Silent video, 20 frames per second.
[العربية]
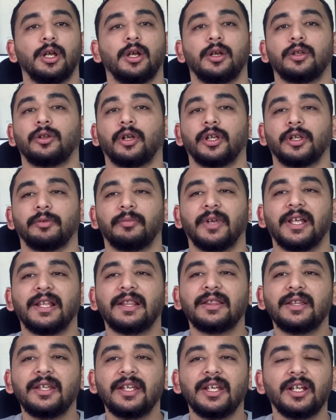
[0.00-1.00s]
طيب
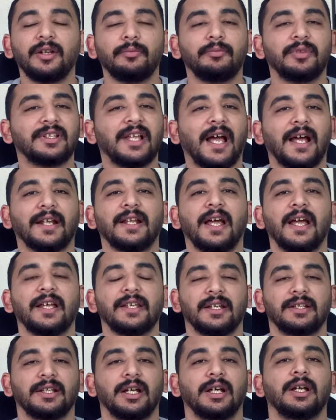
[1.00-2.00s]
الدير بتاع ناهية
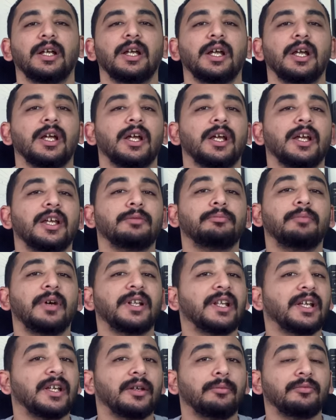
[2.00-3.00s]
ده
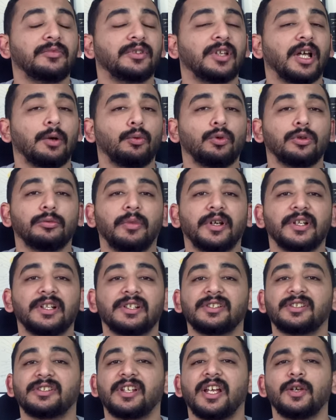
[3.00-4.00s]
اتبنى امتى واتبنى
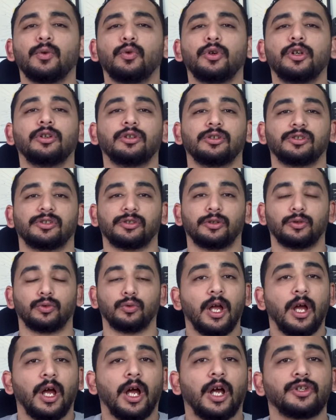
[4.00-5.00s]
ازاي وايه قصته
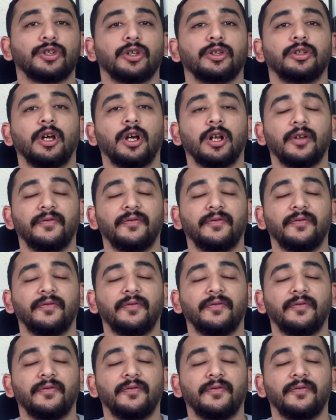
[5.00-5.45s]
عشان نعرف